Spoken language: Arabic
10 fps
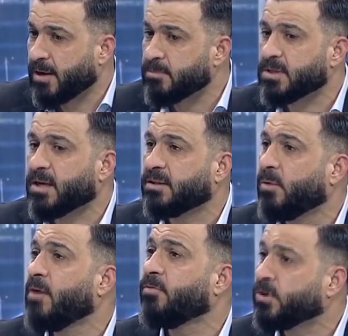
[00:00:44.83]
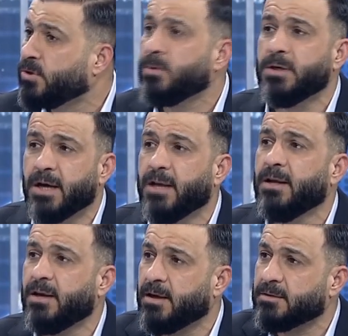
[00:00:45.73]
هم صار توافق دولي
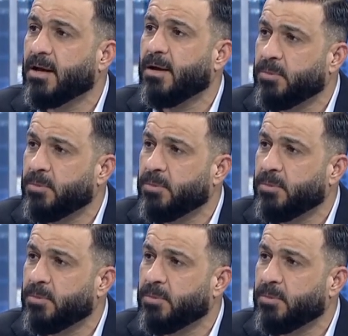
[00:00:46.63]
على اعطاء